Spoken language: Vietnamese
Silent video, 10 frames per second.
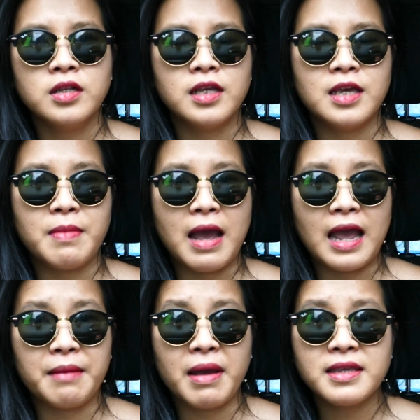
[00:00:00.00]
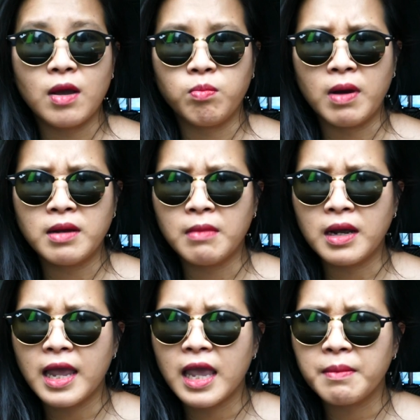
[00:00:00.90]
Thì bà má chồng bà
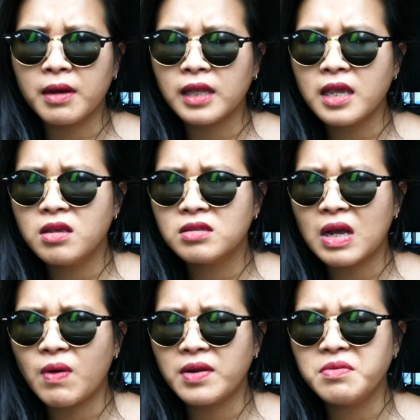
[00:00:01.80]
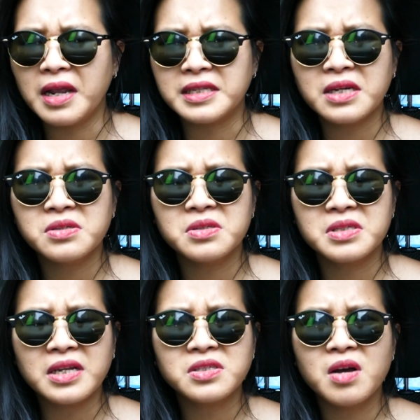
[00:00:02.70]
nghe, bà thấy sao hai đứa này
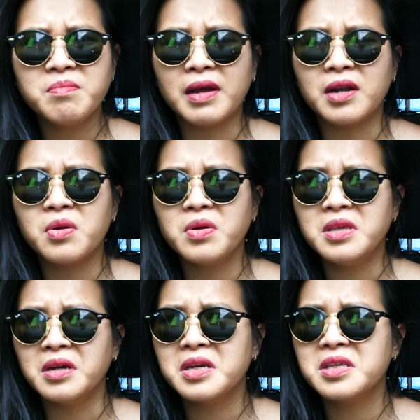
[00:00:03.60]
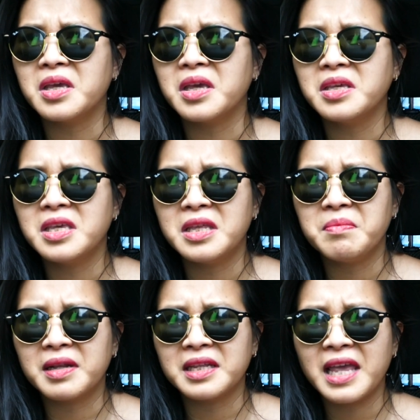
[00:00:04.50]
sáng sớm mà nó nói những cái chuyện gì
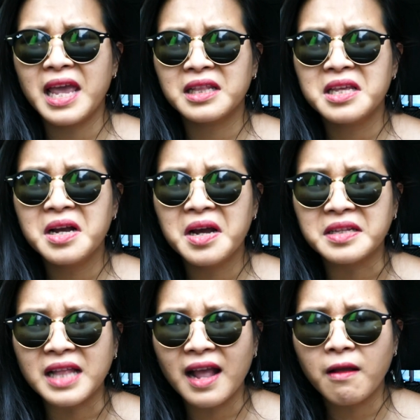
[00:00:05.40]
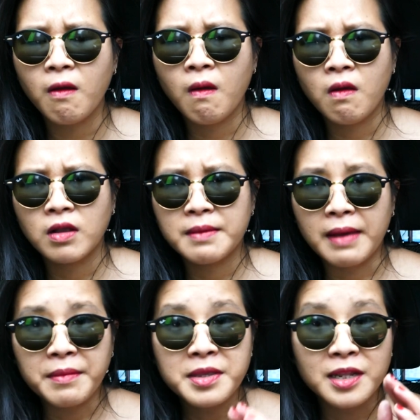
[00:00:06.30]
mà tôi nghe thấy ghê ta. Cái
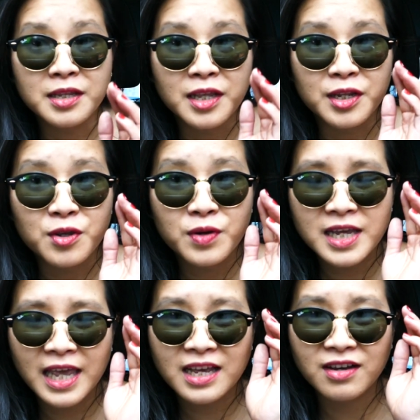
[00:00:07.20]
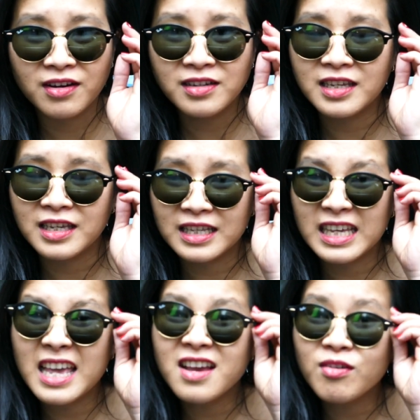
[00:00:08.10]
bà mới nhìn vô cái khe cửa, thì
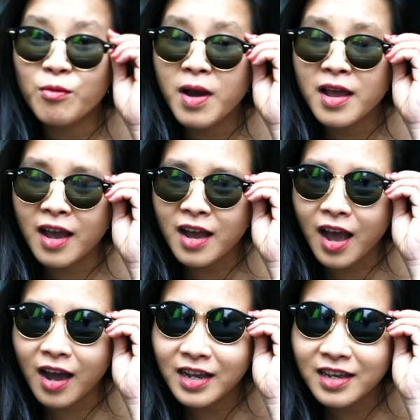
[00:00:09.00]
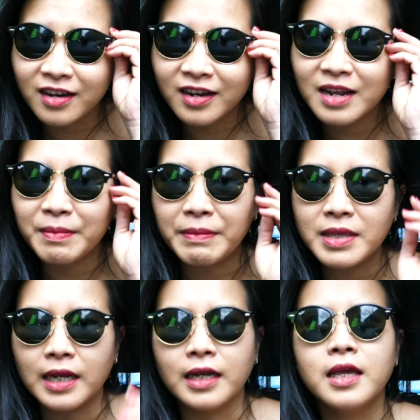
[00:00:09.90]
thấy cũng hơi hở cái cửa đó, bà mới nhìn.